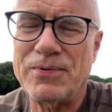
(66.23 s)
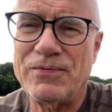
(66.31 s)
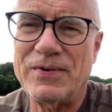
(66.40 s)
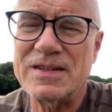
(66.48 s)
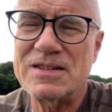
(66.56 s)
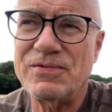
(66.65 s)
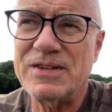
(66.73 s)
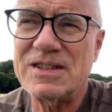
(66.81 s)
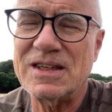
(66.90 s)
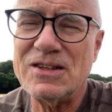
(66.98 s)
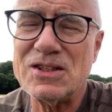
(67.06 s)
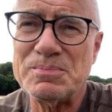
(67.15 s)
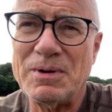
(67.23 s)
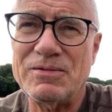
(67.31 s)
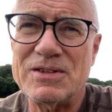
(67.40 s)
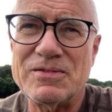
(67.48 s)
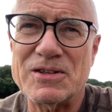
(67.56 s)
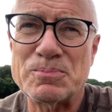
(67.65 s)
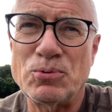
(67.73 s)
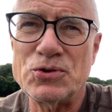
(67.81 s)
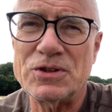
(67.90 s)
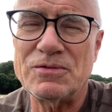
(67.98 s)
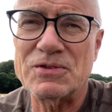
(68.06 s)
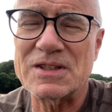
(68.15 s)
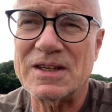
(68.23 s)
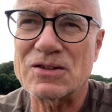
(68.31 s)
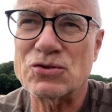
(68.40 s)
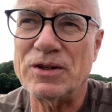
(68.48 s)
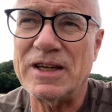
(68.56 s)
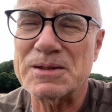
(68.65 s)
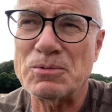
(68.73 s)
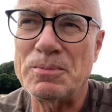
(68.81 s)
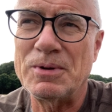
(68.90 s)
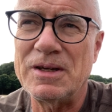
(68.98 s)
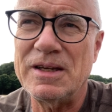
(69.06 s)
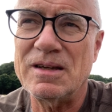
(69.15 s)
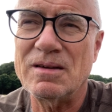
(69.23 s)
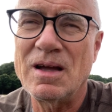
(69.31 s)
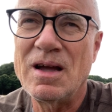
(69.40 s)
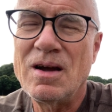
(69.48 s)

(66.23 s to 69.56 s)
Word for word: weil sie, wenn sie jedes Mal, wenn sie was Positives sagen sollen, erstmal überlegen,